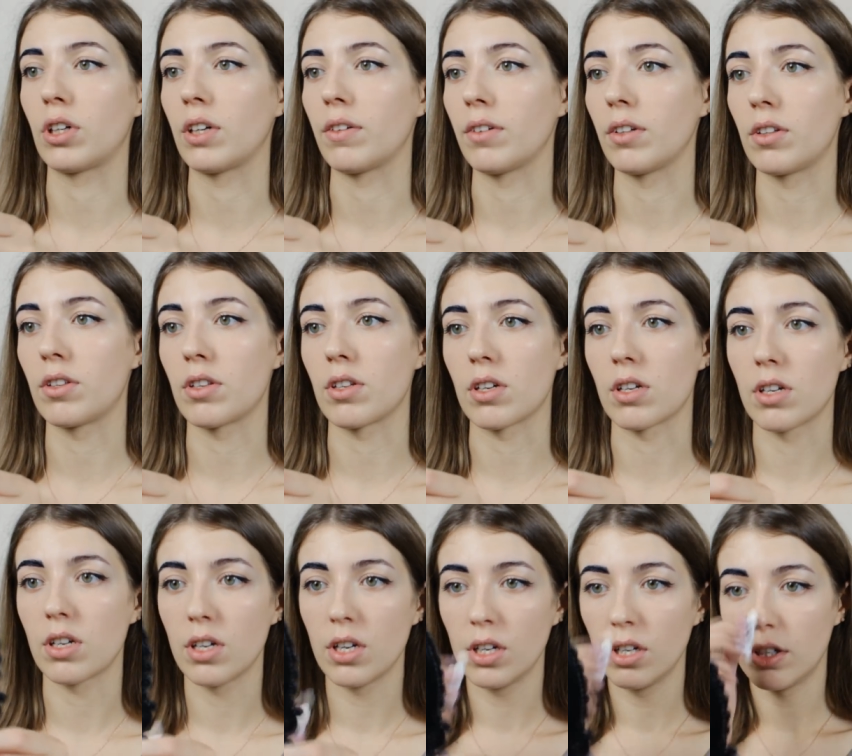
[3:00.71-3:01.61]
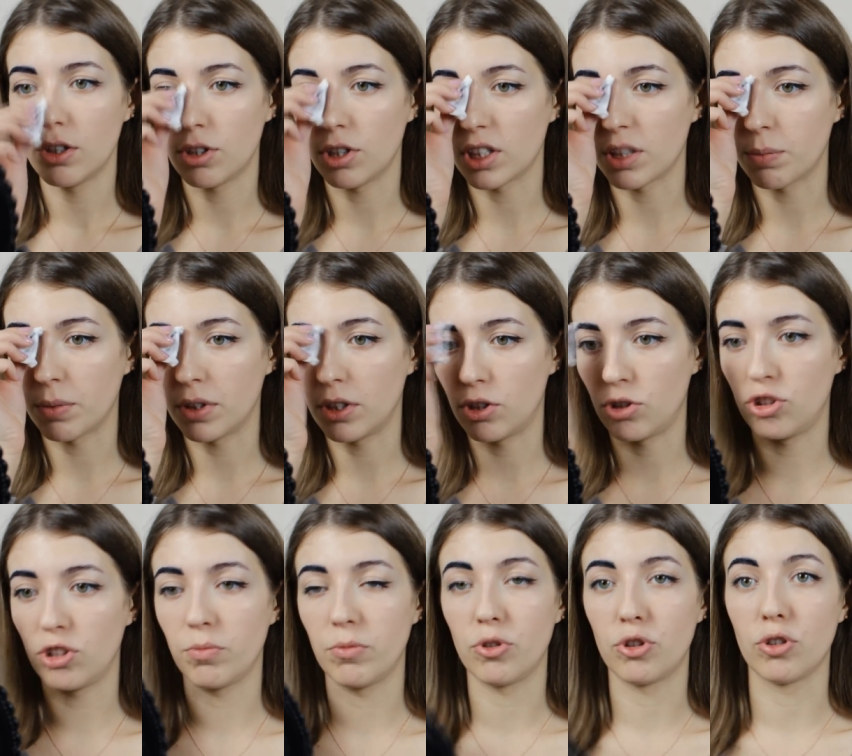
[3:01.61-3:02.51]
нравится. Сейчас
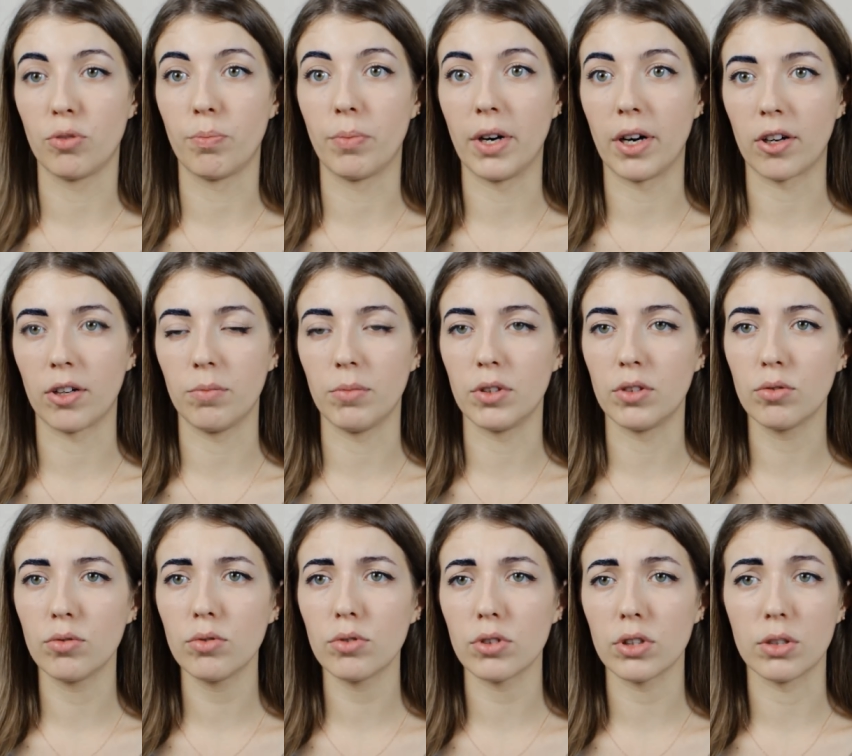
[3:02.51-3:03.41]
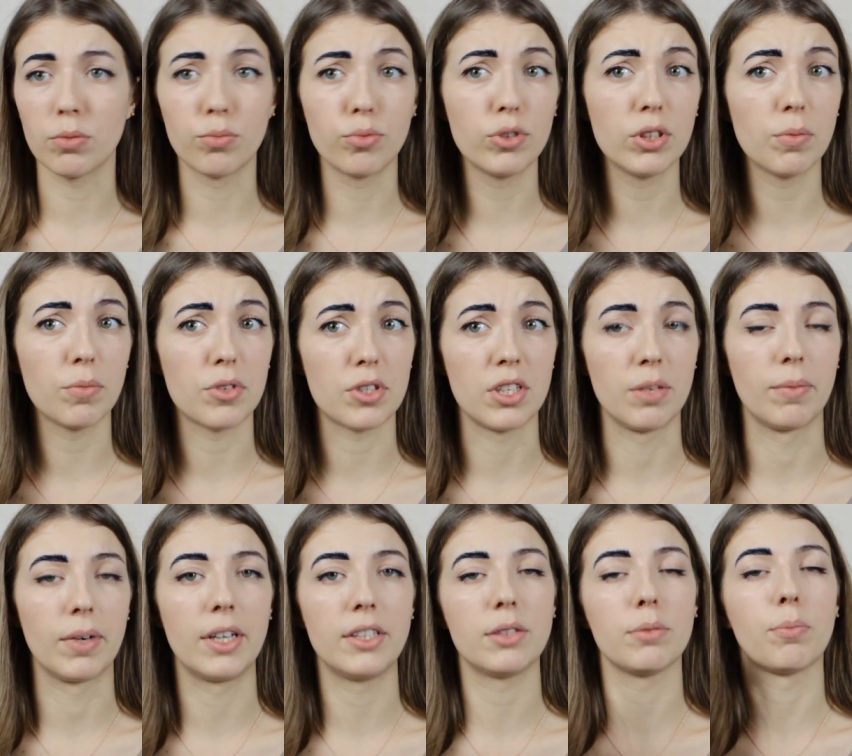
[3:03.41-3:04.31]
подождем еще пару минут и будем
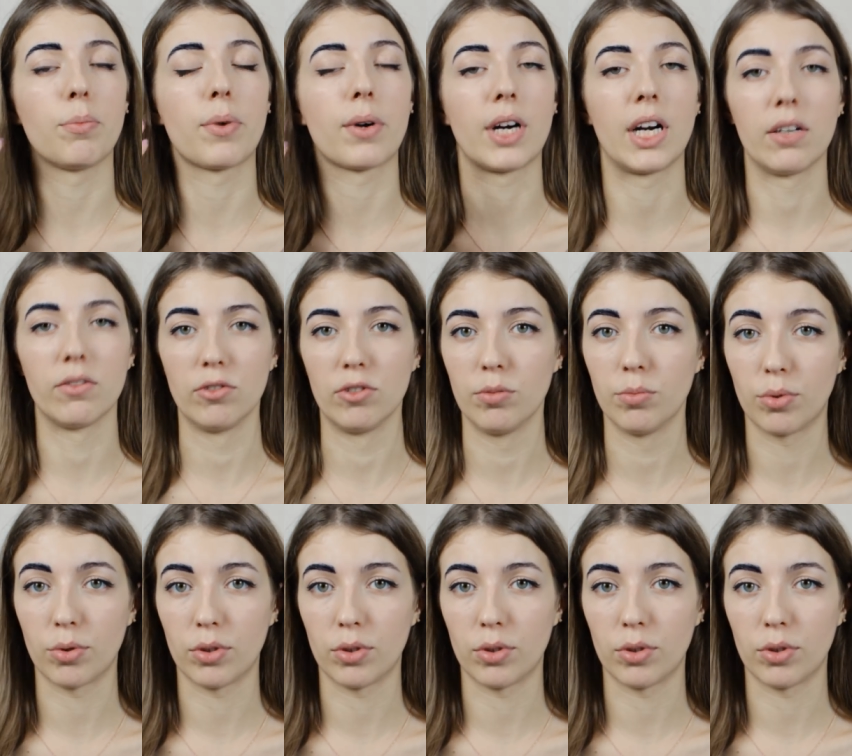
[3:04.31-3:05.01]
снимать правую